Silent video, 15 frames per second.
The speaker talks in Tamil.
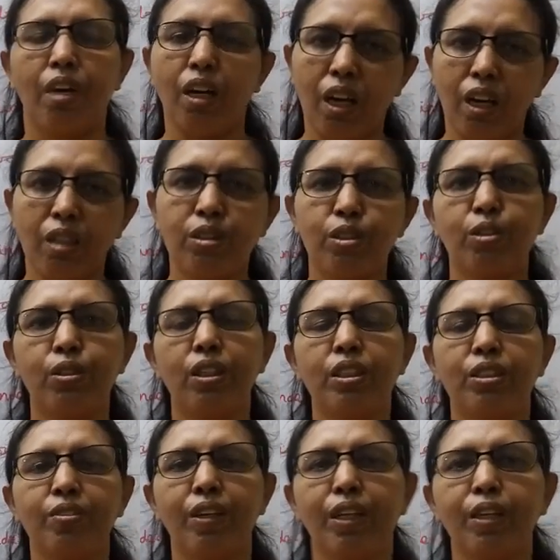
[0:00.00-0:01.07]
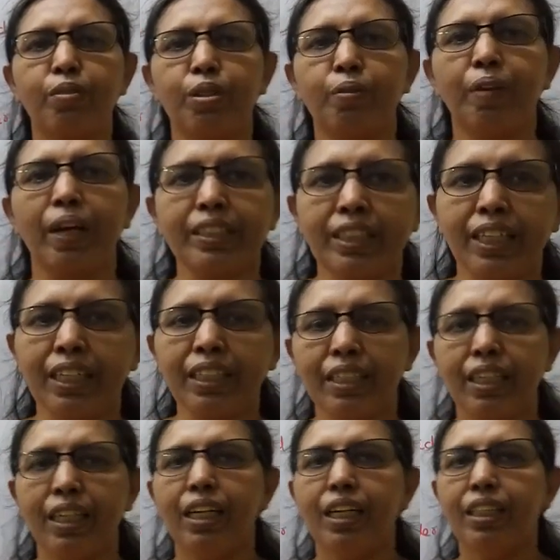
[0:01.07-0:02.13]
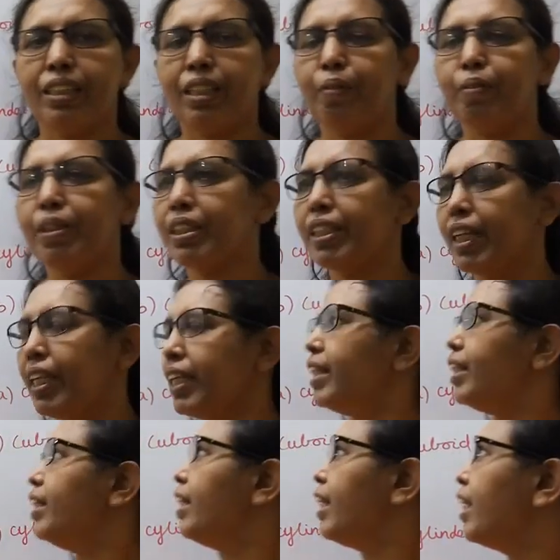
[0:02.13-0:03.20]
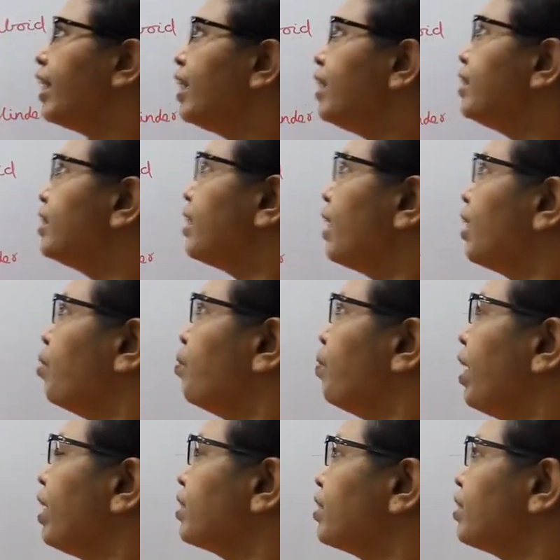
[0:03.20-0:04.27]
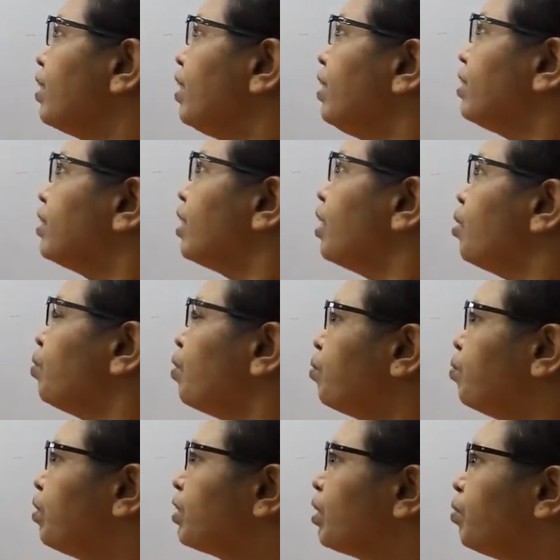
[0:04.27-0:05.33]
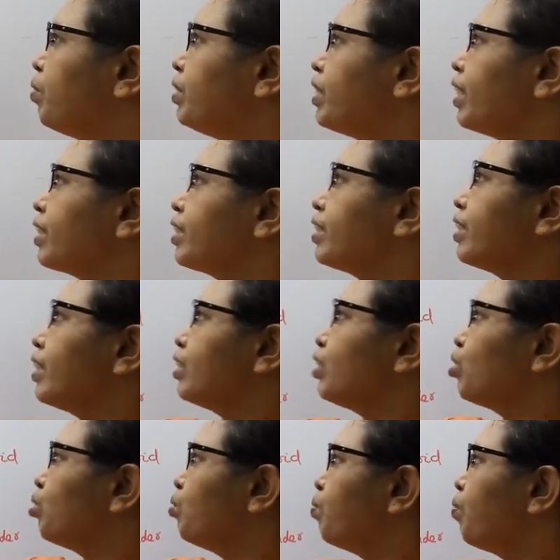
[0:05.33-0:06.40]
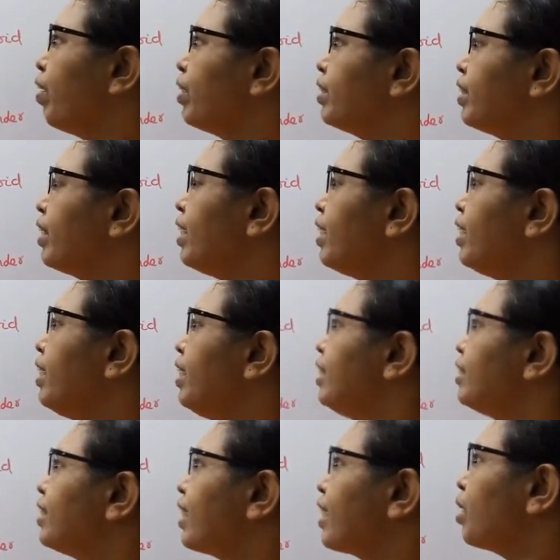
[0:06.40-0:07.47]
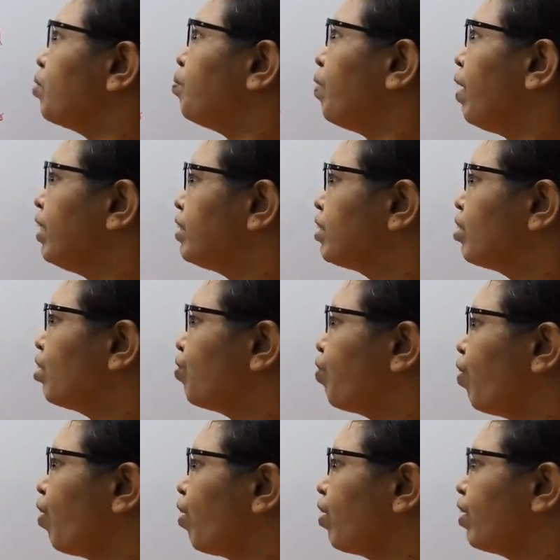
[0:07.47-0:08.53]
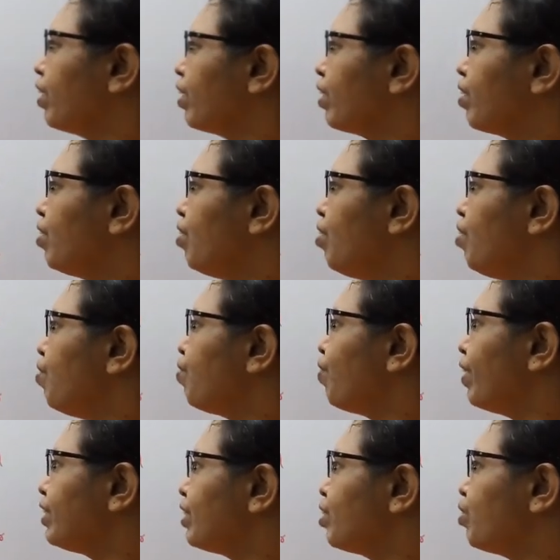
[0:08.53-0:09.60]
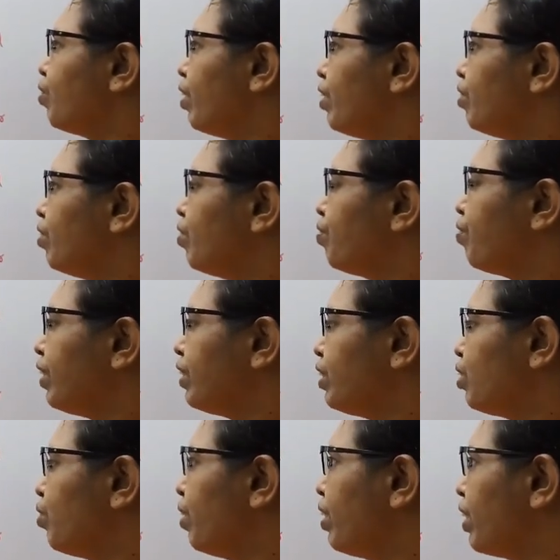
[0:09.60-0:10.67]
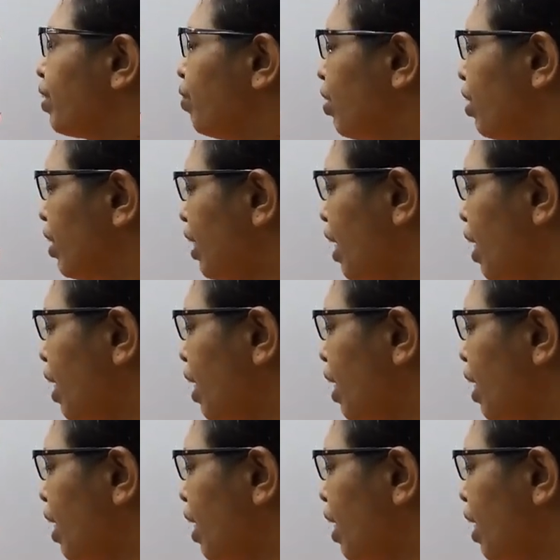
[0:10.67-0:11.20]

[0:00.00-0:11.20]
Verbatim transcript: ஹலோ ஸ்டூடெண்ட்ஸ் வெல்கம் டு மேக்ஸ் அண்ட் தமிழ் சேனல் எயிட் ஸ்டாண்டர்ட் மேக்ஸ் டேர்ம் ஒன் மெஷர்மெண்ட்ஸ் எக்ஸசைஸ் டூ பாயிண்ட் த்ரீ செகண்ட் மேட்ச் த ஃபாலோயிங் ஃபர்ஸ்ட் ஒன் ஃபர்ஸ்ட் ஒனுக்கு உங்களுக்கு